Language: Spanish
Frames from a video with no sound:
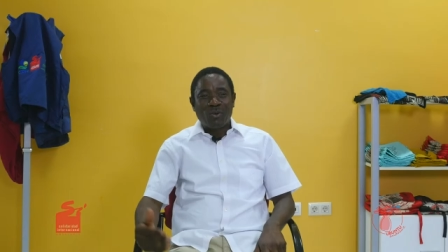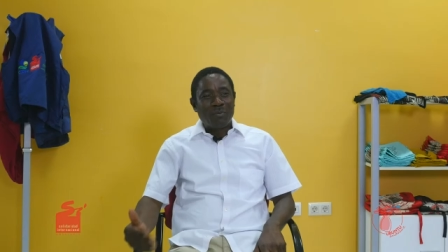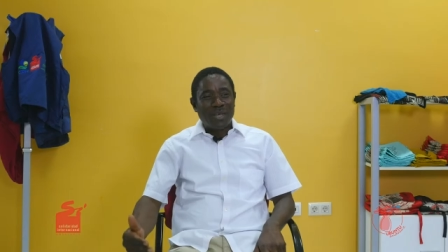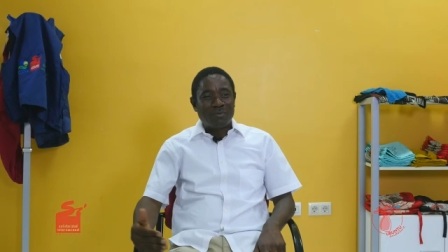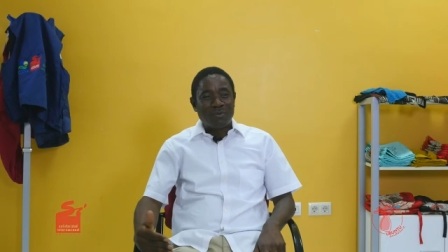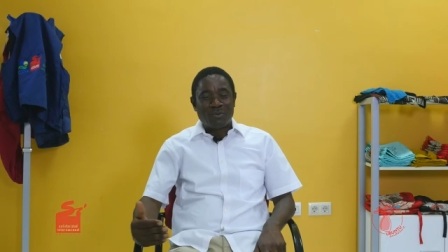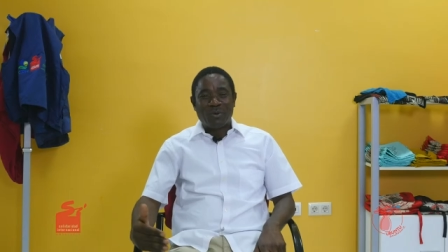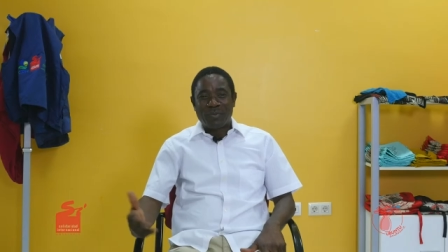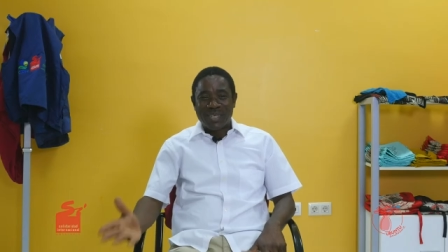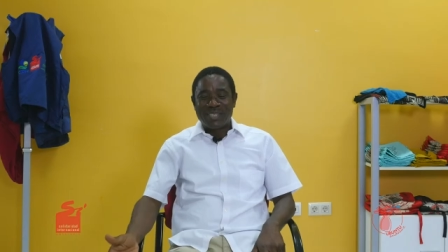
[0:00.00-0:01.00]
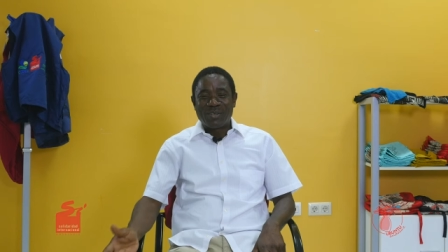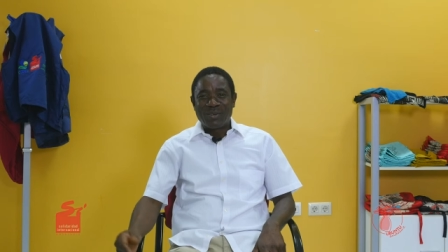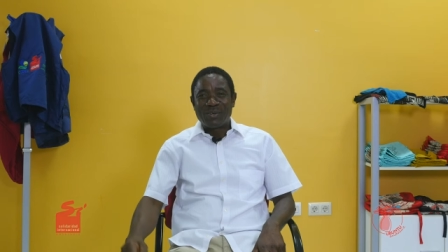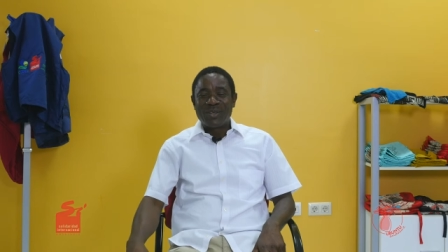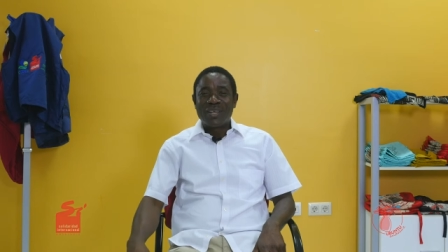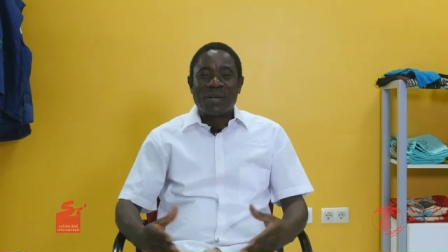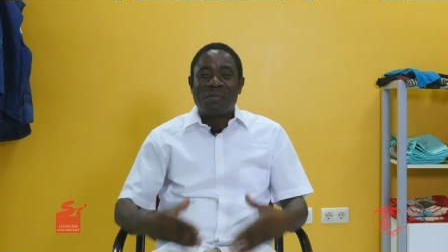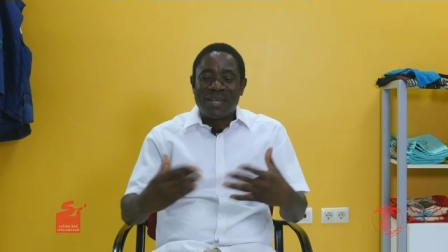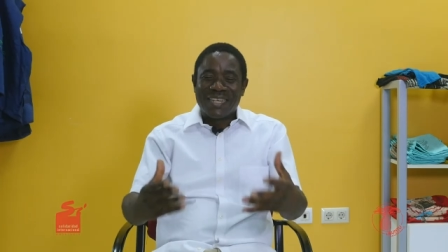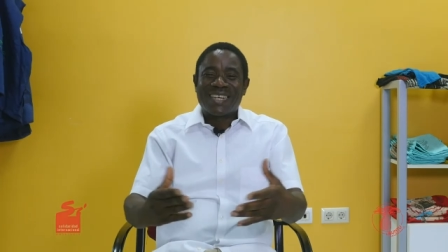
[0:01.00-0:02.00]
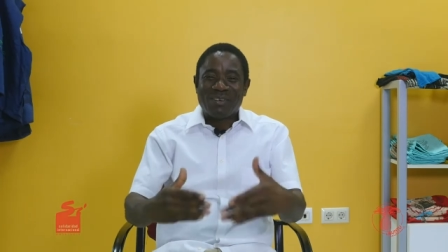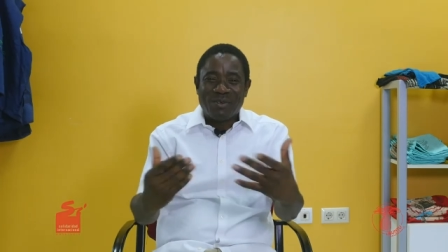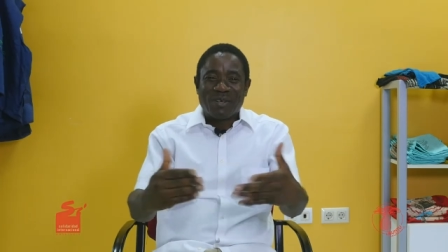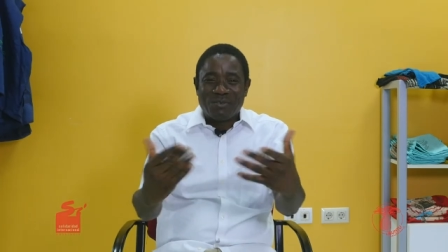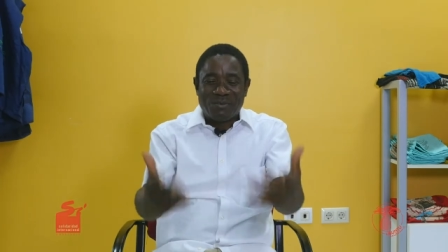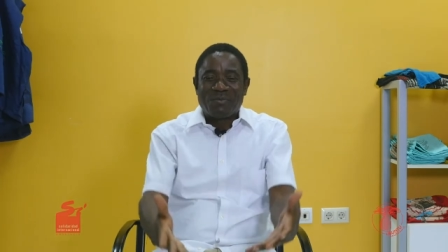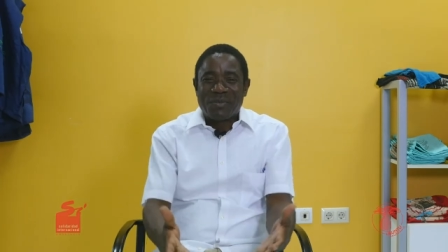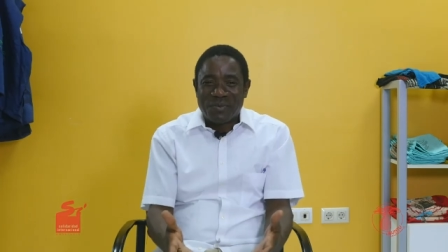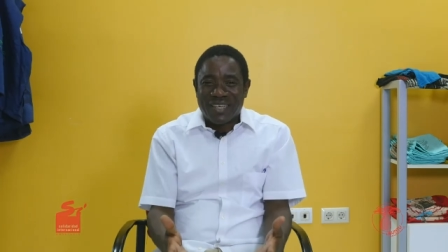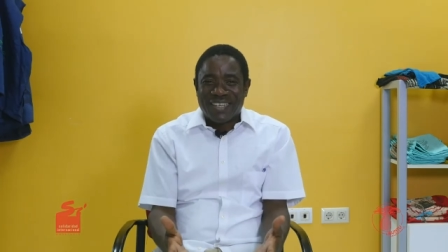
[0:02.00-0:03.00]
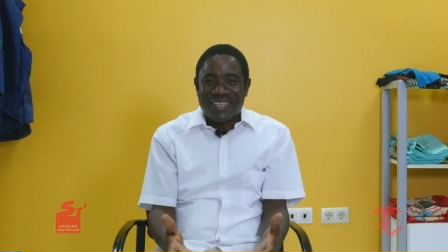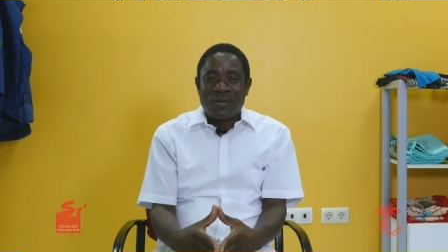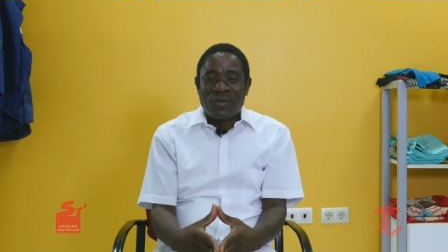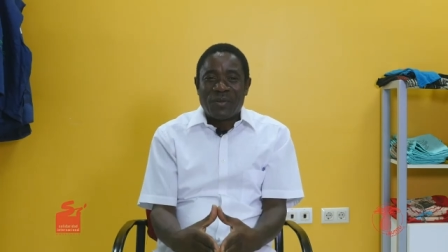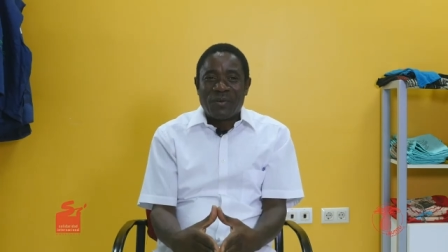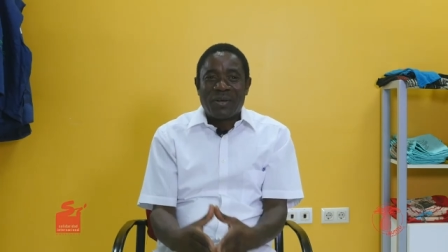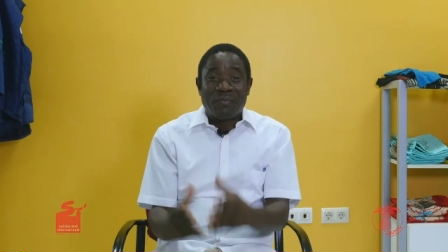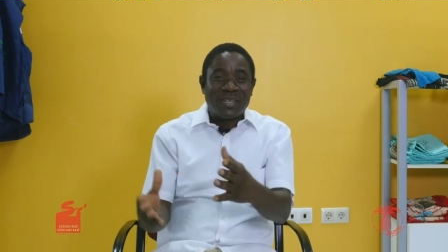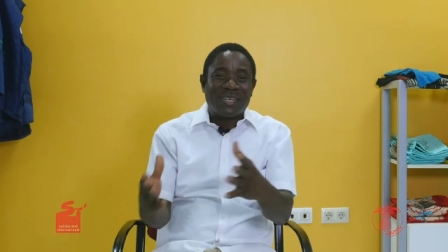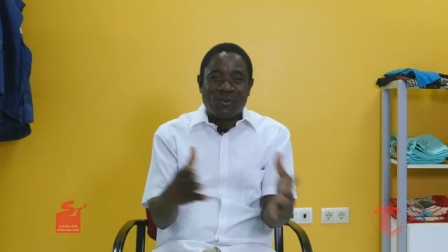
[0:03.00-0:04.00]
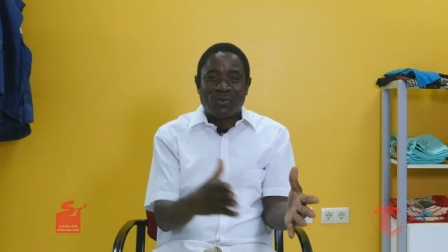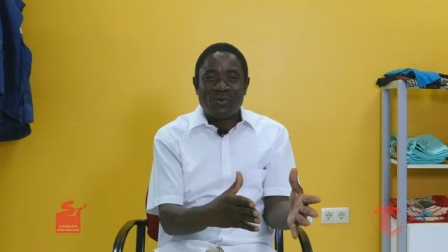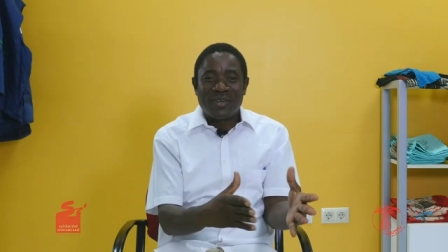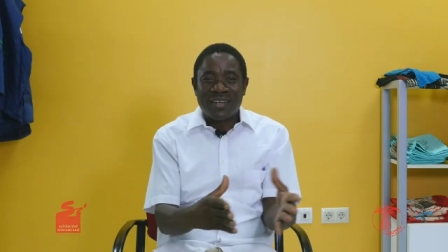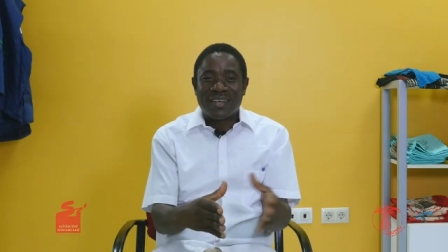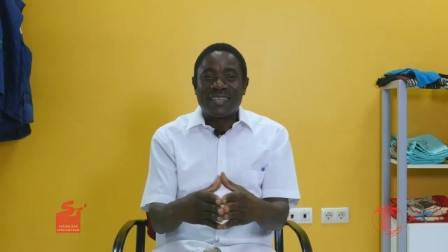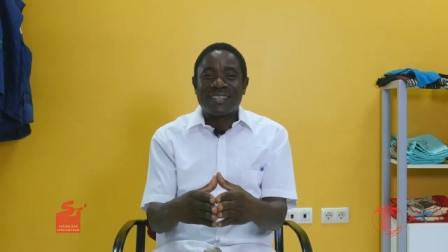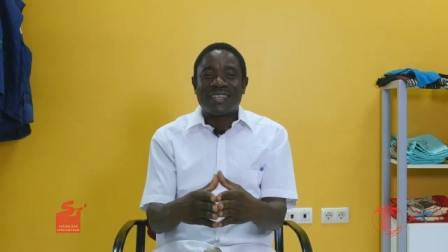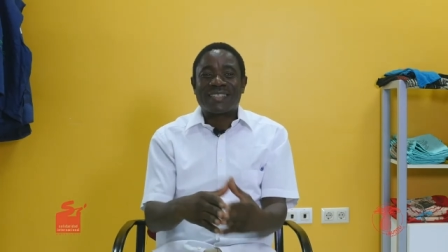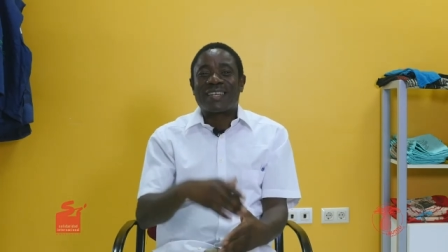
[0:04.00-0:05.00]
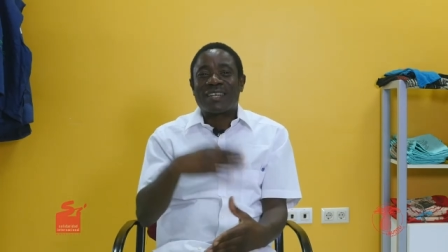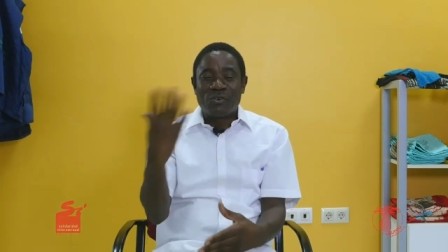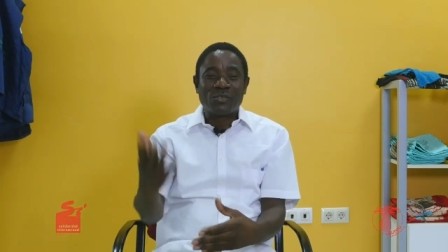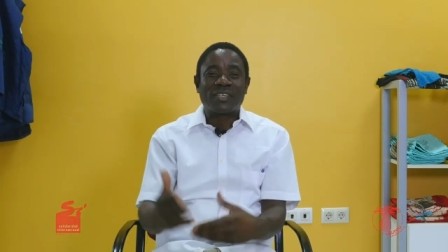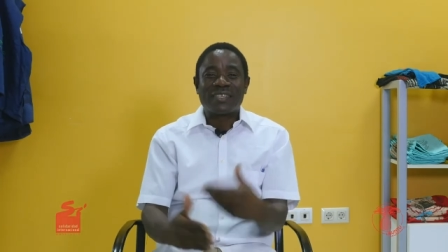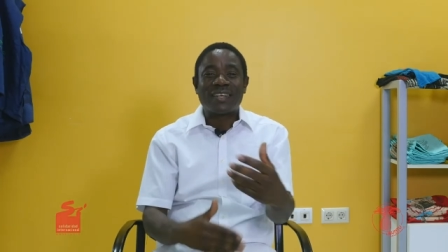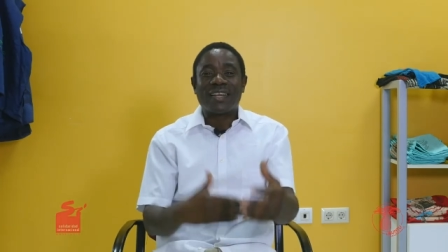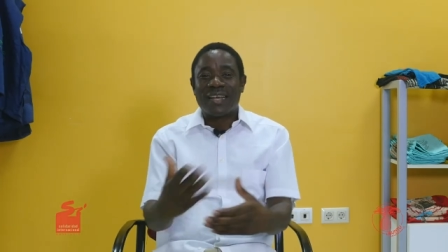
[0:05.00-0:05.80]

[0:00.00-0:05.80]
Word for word: lo que más me sorprendió la manera en la que se vive aquí. Eh, la vida nocturna, la gente hasta la noche está en la